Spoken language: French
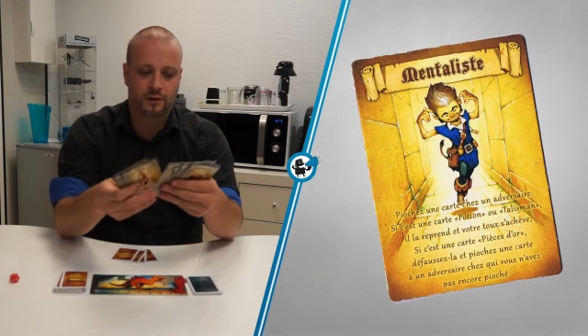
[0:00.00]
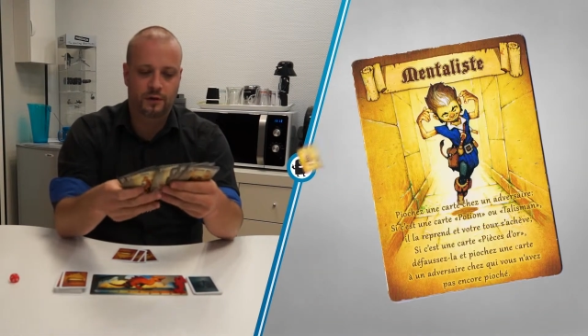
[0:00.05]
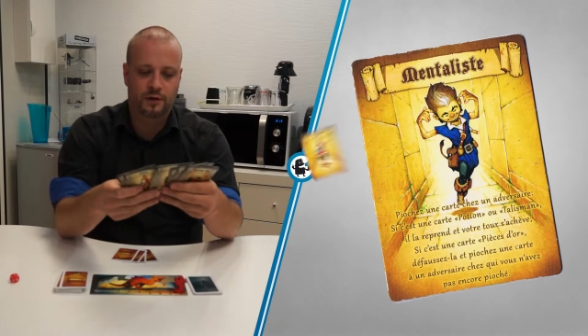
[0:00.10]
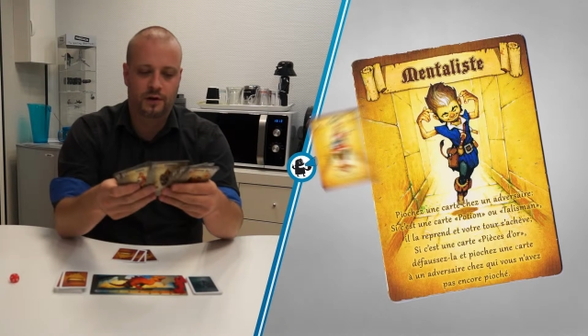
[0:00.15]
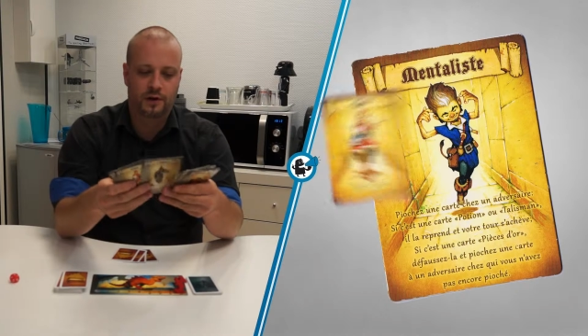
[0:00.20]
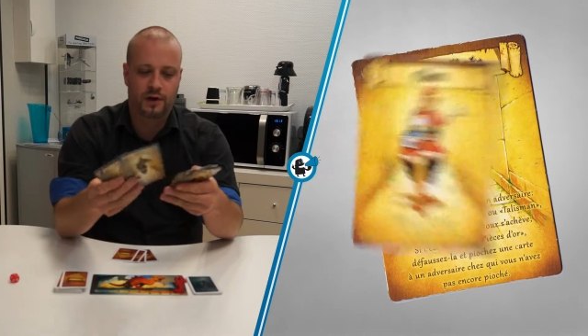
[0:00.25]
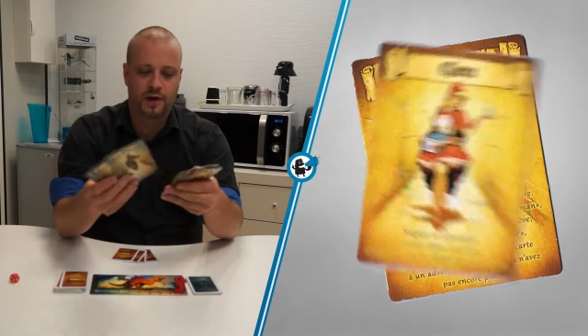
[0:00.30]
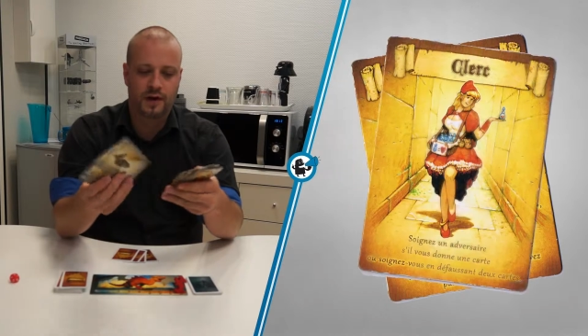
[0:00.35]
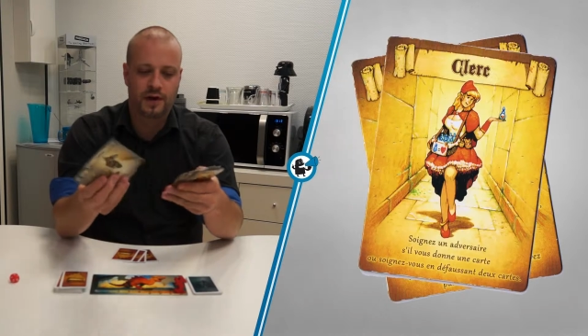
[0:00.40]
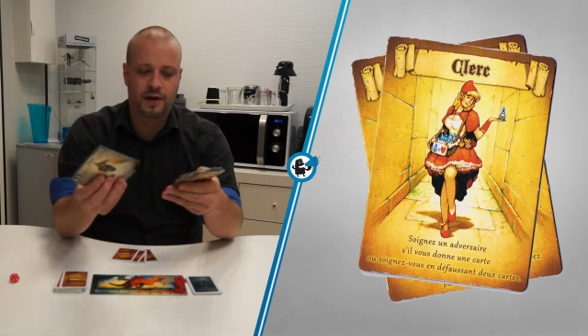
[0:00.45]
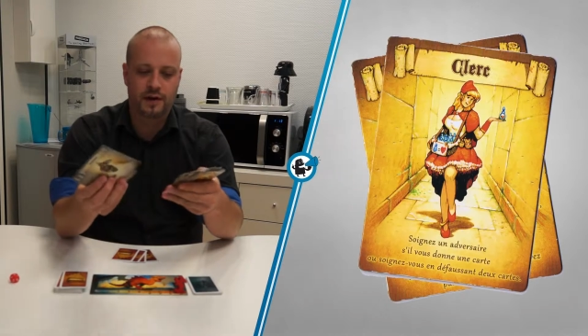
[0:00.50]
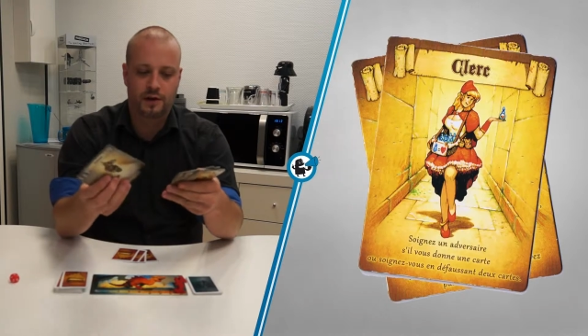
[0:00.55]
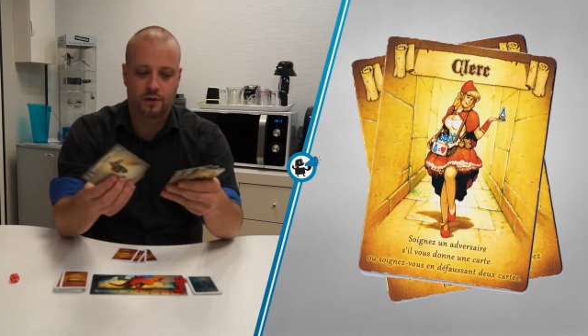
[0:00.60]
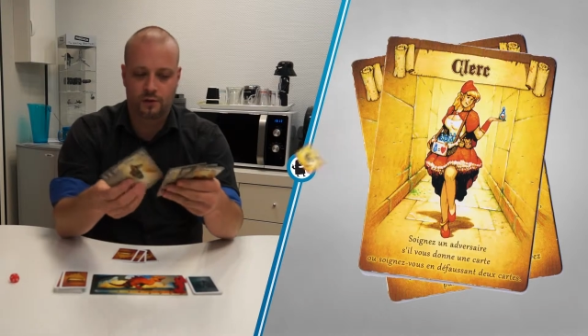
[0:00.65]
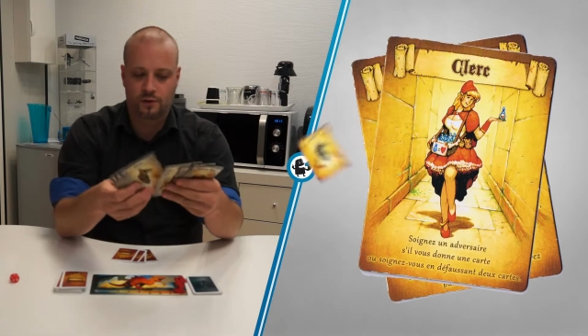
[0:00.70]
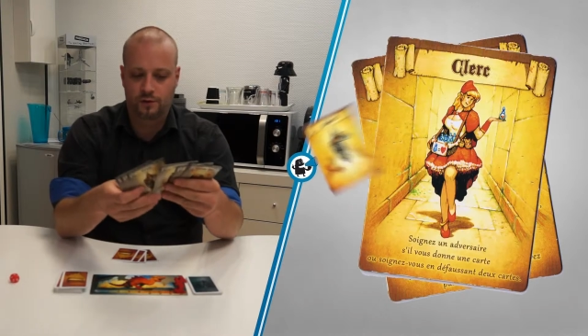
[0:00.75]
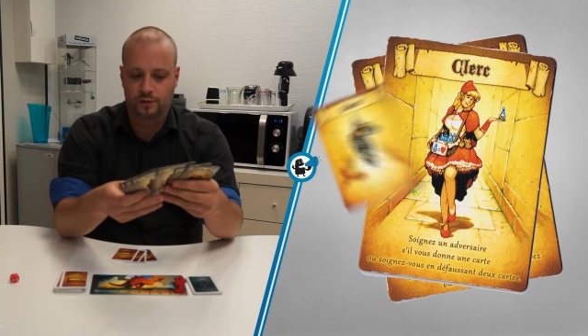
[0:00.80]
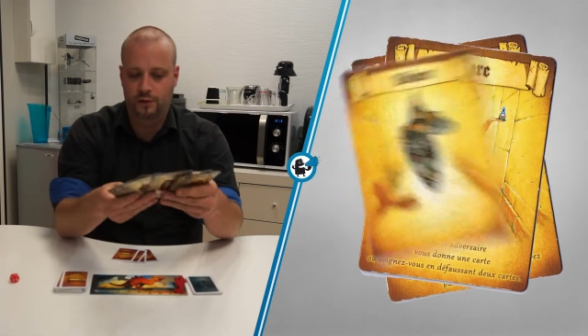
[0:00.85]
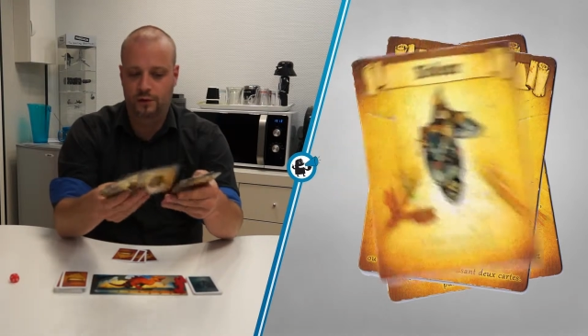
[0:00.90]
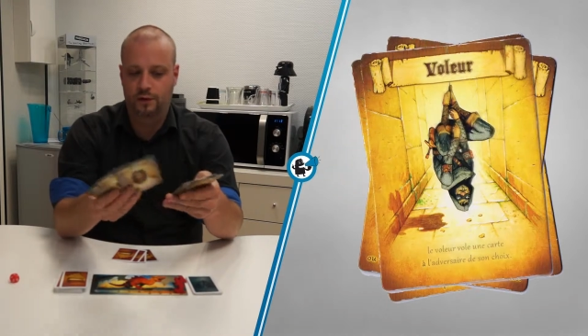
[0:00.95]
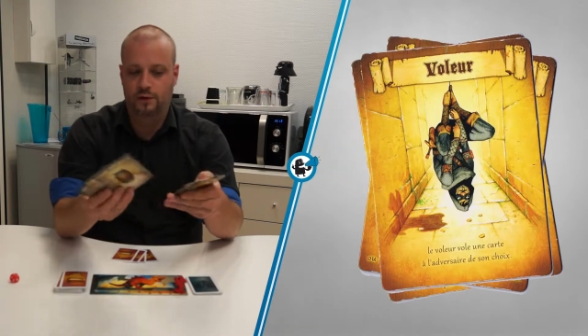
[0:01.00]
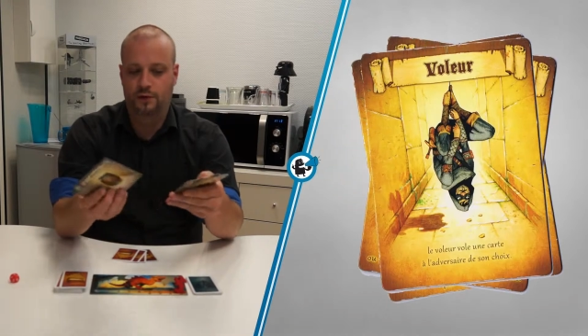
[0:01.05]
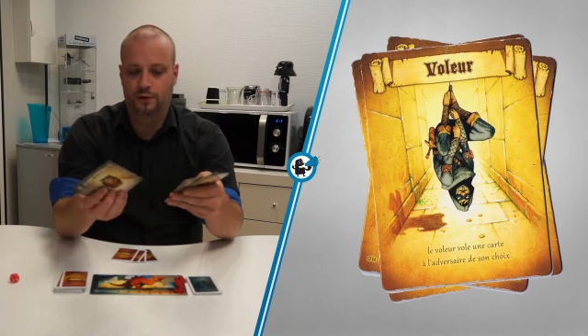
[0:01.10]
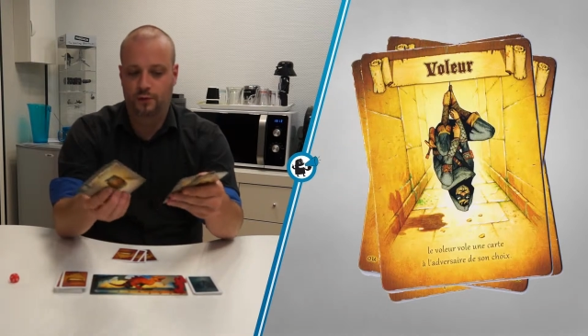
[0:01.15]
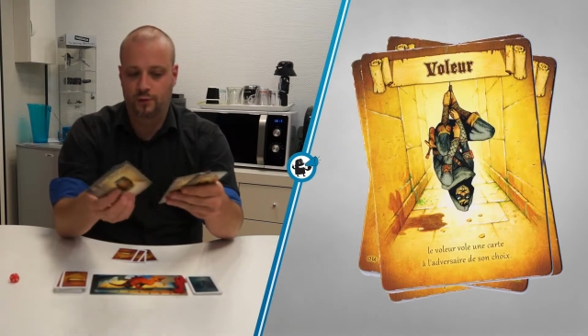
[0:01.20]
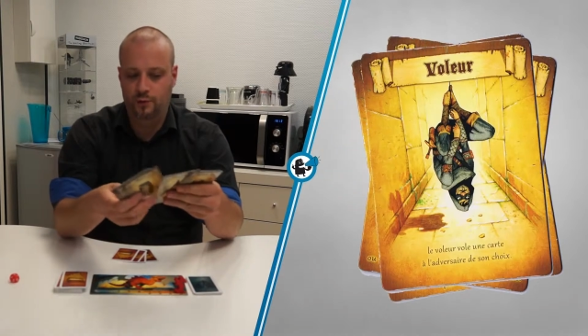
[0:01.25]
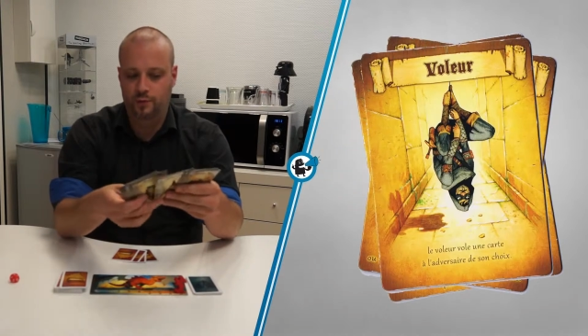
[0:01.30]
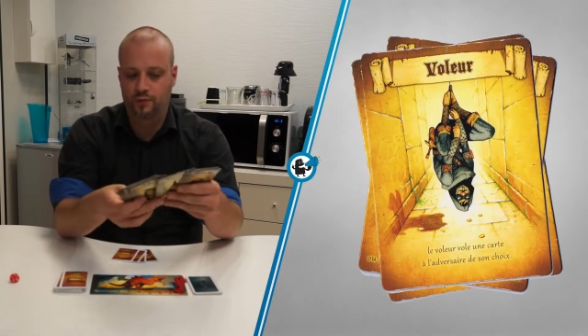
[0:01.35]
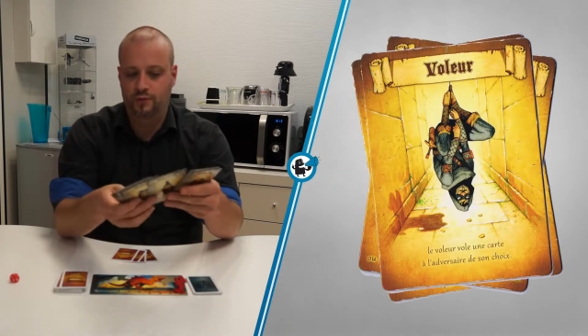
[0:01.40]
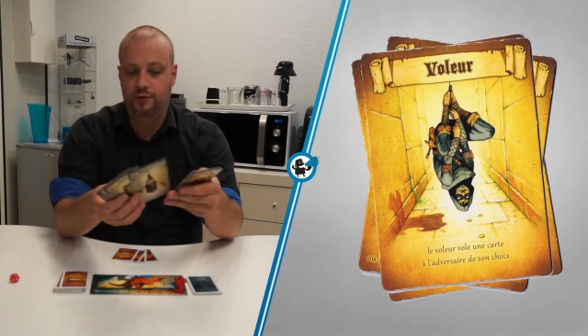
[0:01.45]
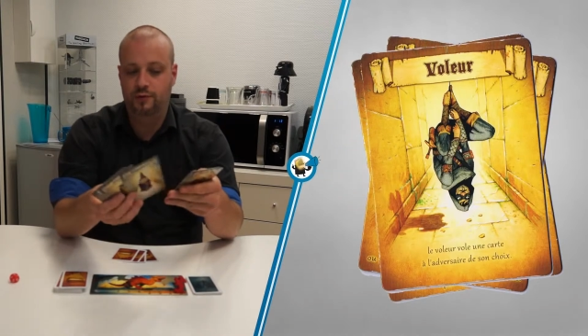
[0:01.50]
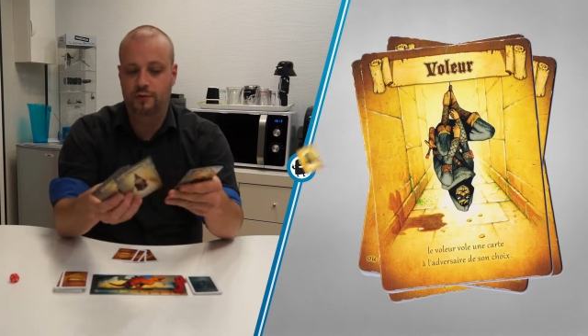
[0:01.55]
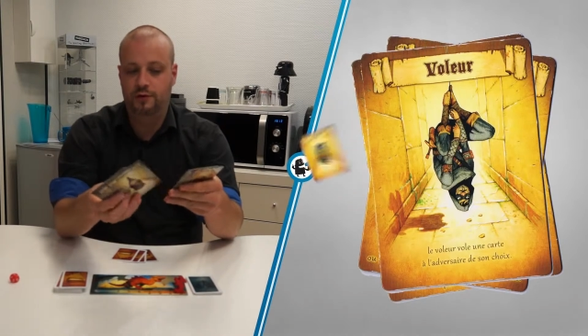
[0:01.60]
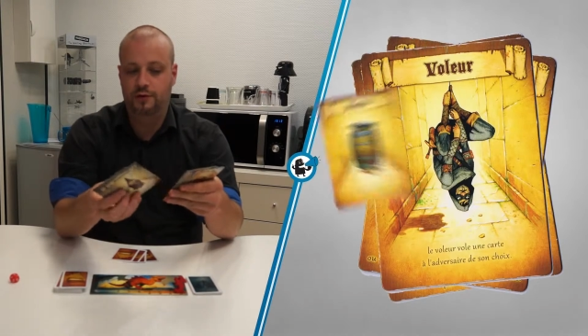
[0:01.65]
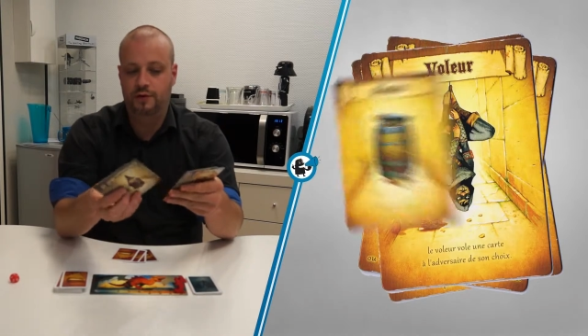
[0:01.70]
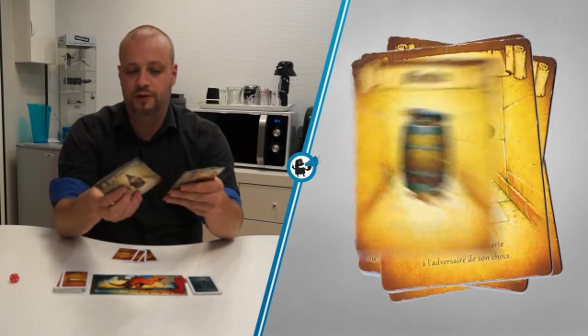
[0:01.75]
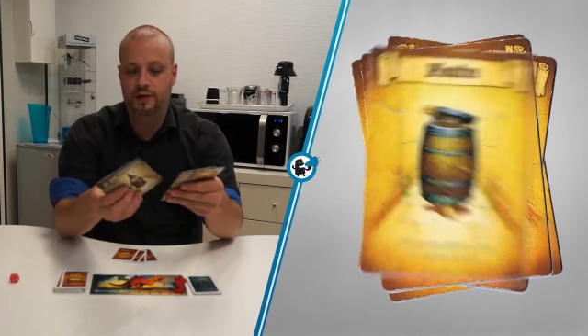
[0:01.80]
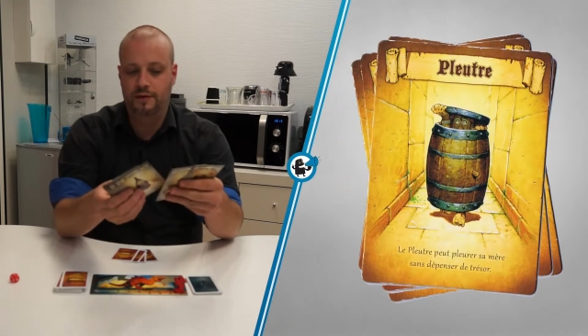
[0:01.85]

le clerc, le voleur, le pleutre,